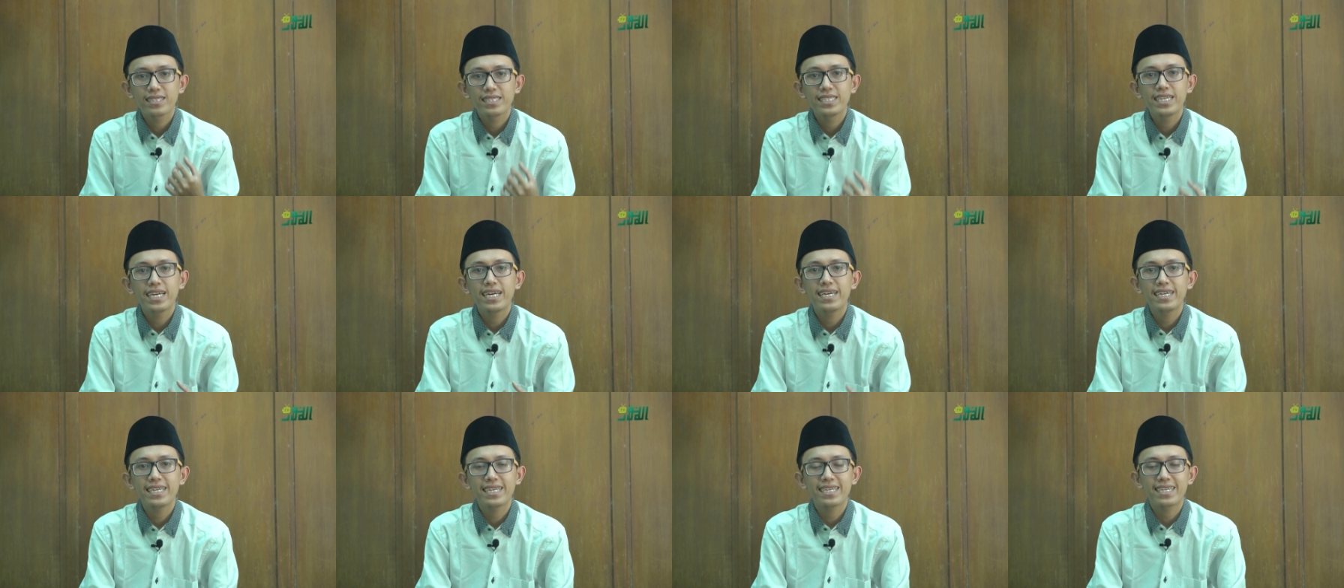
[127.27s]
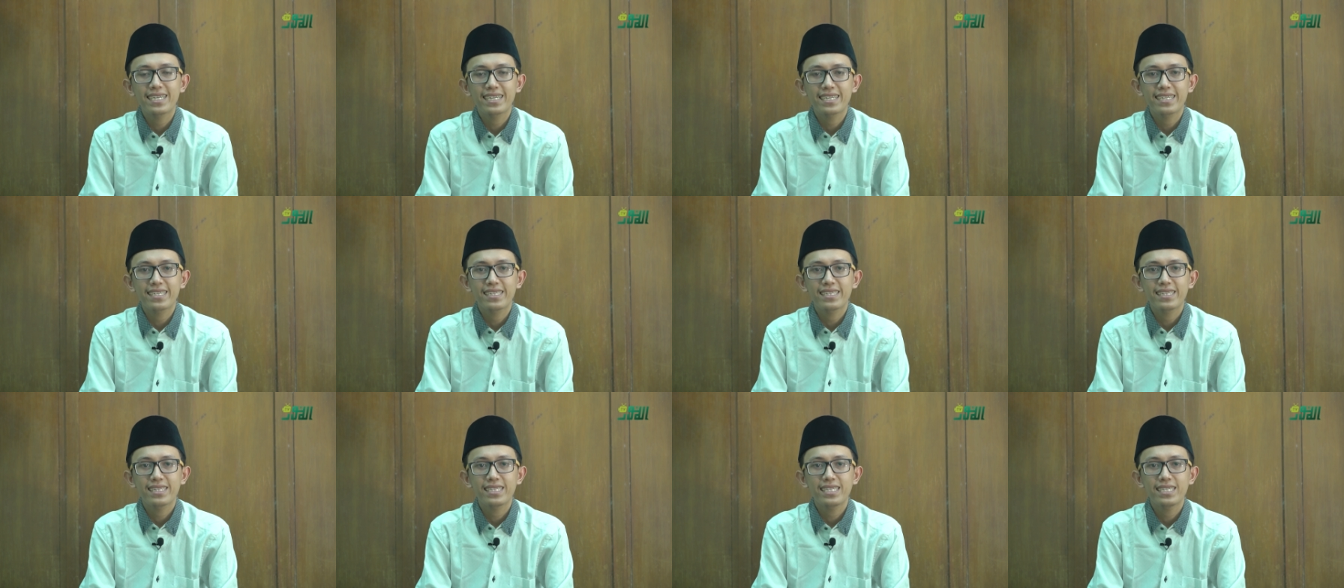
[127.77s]
jahar,
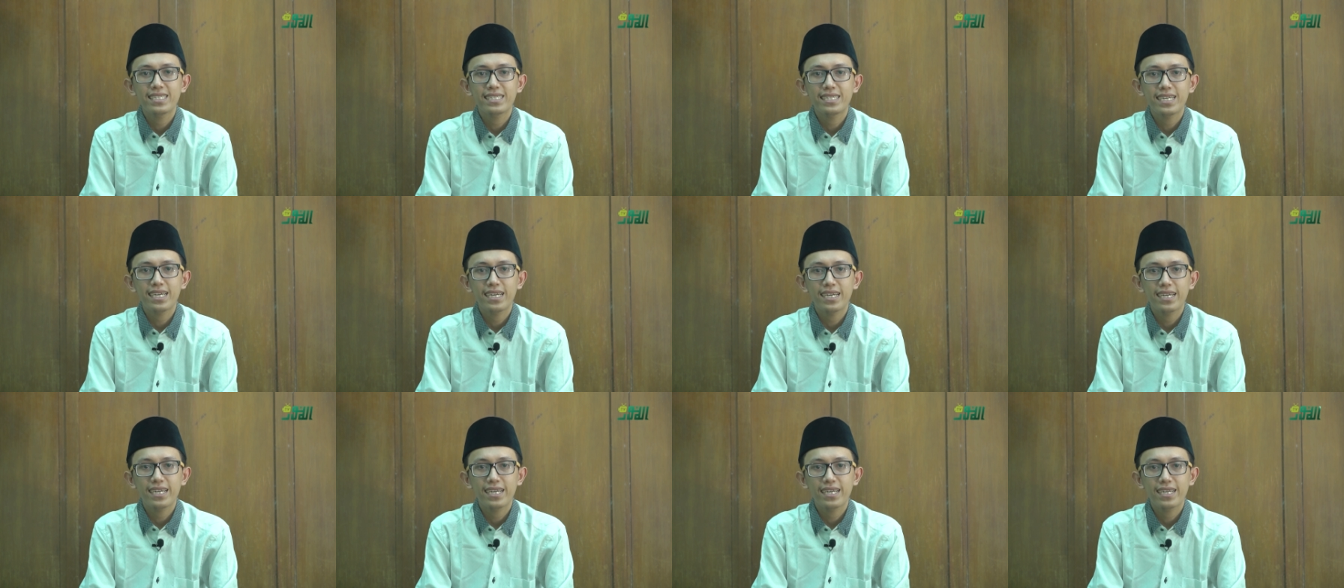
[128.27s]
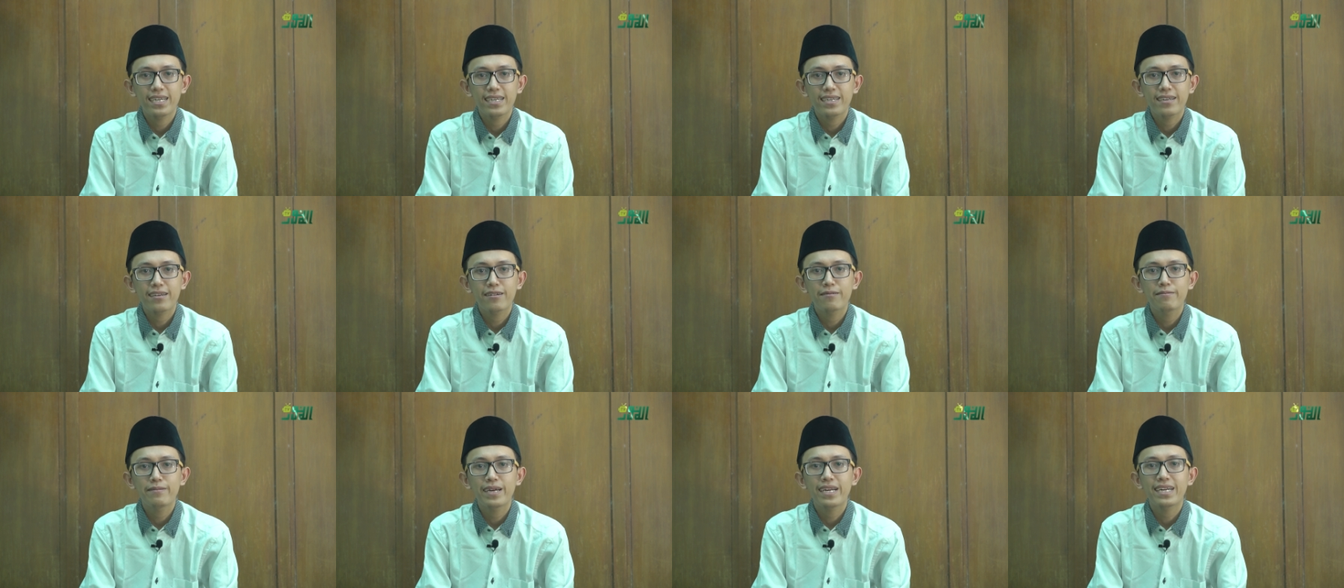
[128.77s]
tidak
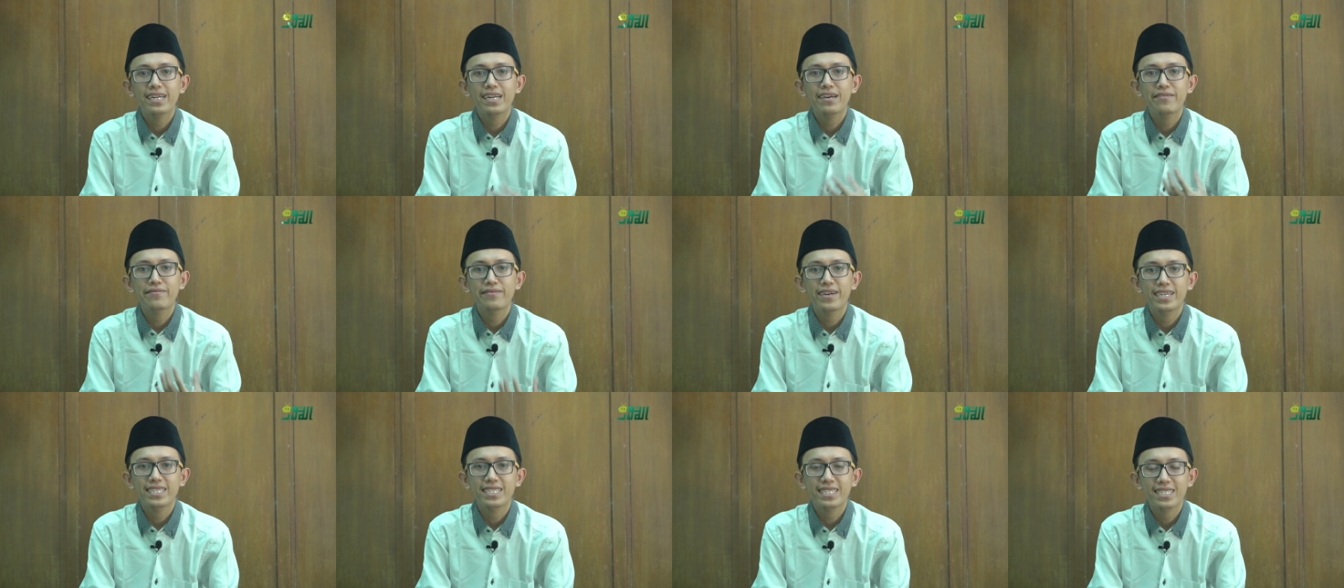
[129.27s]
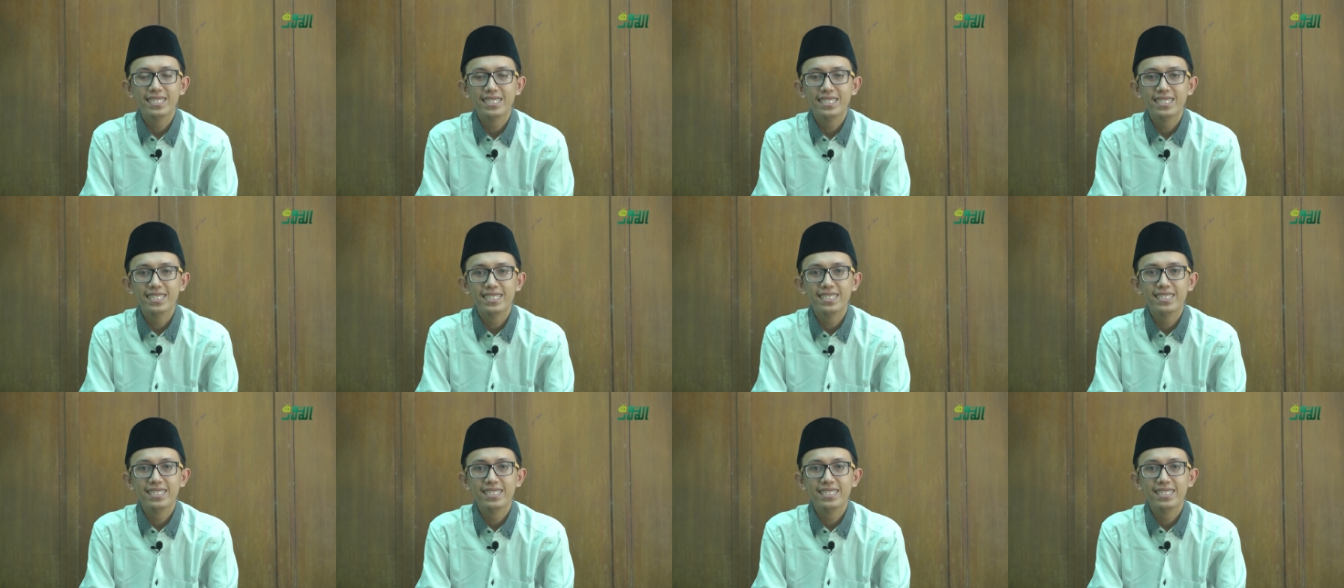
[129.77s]
keluar nafas.